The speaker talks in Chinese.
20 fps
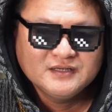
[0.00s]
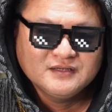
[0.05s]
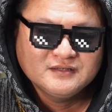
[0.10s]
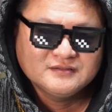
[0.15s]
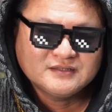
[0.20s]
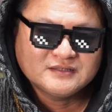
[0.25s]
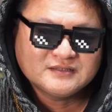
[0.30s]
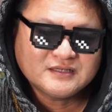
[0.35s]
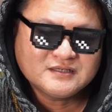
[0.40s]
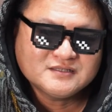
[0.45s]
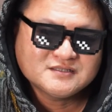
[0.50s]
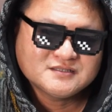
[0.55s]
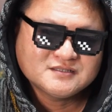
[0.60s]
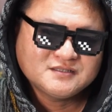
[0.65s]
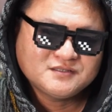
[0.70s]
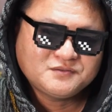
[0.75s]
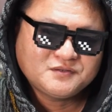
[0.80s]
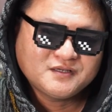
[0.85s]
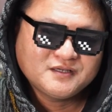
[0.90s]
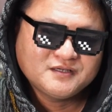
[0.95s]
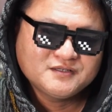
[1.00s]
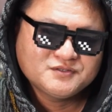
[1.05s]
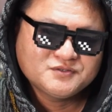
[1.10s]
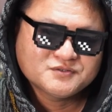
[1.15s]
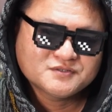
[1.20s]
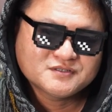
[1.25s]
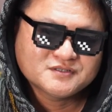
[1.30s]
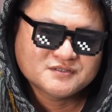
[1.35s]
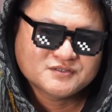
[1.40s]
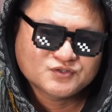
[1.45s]
那当时的话，
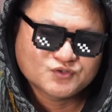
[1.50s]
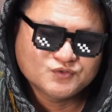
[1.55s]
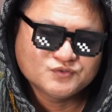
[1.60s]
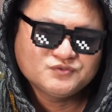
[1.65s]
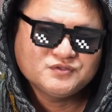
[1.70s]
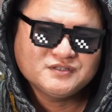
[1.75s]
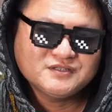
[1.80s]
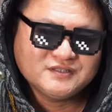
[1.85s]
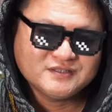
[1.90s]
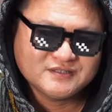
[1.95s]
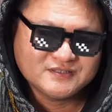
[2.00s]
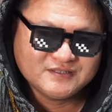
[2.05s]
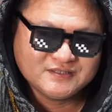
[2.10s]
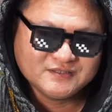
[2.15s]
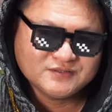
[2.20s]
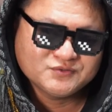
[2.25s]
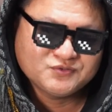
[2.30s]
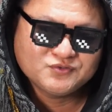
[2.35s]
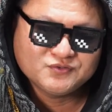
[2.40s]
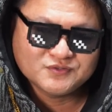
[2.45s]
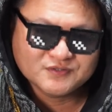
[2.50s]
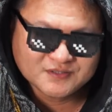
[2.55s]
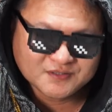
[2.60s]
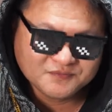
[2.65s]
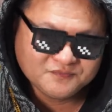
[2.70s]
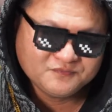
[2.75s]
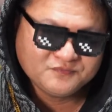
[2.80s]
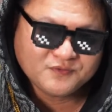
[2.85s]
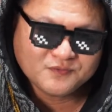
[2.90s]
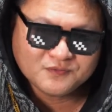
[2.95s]
就是纯粹是一个兴趣
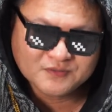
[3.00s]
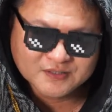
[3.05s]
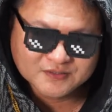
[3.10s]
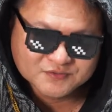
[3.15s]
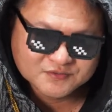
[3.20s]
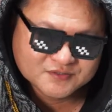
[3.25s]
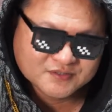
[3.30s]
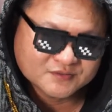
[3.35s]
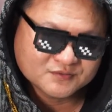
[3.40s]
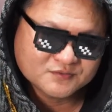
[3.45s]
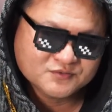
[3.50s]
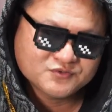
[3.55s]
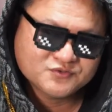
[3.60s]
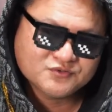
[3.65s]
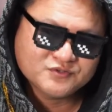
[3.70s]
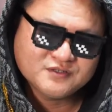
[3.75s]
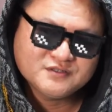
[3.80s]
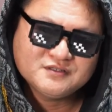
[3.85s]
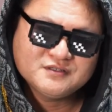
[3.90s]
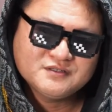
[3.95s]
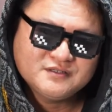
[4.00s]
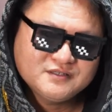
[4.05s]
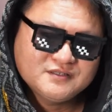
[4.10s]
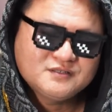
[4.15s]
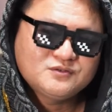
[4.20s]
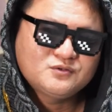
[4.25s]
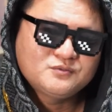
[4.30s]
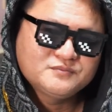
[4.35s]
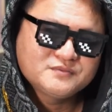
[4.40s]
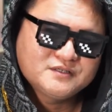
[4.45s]
跟风啊，就想说学着一
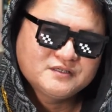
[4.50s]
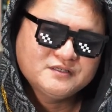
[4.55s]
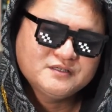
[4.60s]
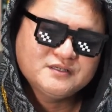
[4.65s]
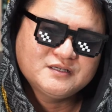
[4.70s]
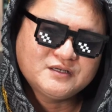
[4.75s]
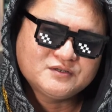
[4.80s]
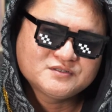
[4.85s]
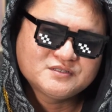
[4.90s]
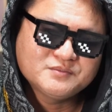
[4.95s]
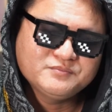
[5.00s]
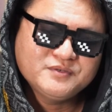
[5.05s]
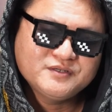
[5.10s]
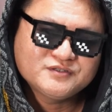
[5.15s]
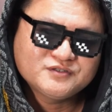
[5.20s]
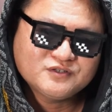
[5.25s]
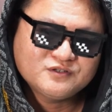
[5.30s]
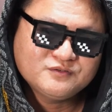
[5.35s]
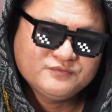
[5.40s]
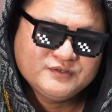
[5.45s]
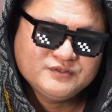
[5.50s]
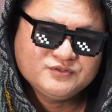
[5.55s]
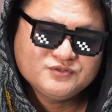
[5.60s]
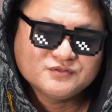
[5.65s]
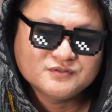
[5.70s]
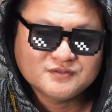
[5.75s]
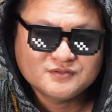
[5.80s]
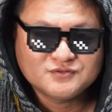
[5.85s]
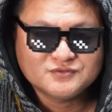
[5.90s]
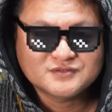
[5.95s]
个我们的一个老前辈 s h u t b e a n g e
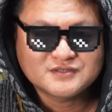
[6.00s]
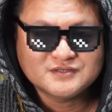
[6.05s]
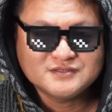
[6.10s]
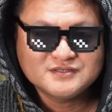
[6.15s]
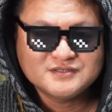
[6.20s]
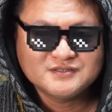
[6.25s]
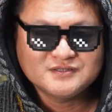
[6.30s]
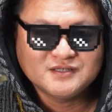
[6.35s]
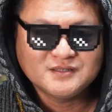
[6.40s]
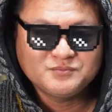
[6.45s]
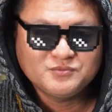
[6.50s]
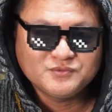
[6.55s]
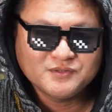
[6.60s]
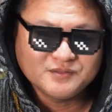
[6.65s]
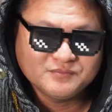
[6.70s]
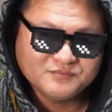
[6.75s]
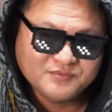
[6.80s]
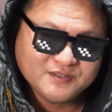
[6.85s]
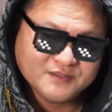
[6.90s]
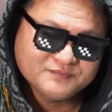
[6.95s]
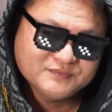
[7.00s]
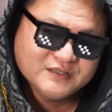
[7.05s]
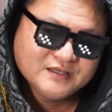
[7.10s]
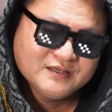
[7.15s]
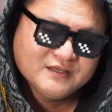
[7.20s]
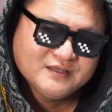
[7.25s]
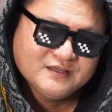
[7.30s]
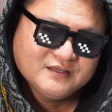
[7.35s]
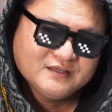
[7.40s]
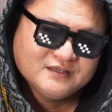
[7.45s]
r 呢，就更新了一部影片。
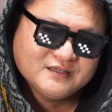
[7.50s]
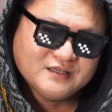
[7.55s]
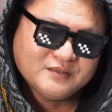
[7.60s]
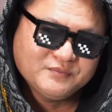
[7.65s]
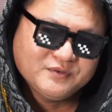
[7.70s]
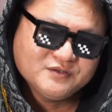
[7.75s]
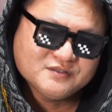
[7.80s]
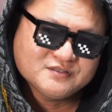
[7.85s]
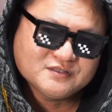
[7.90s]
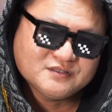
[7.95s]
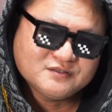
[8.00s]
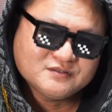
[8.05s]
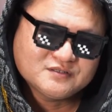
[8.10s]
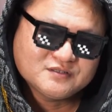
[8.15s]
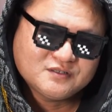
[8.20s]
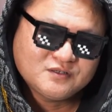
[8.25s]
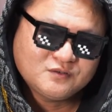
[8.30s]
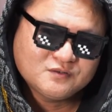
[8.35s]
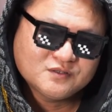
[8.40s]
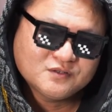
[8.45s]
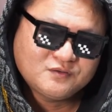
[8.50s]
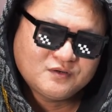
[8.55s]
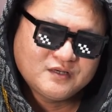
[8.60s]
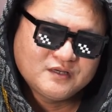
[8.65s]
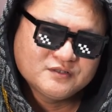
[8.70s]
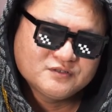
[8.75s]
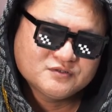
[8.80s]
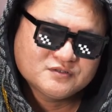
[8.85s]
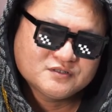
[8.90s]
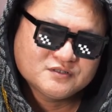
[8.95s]
那没有想到之后的话
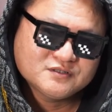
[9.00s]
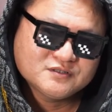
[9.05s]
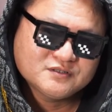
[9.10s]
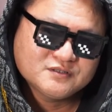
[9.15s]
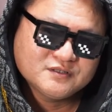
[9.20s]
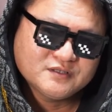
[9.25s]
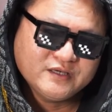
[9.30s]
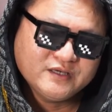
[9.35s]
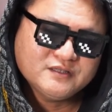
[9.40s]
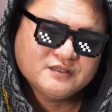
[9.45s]
呢，就是诶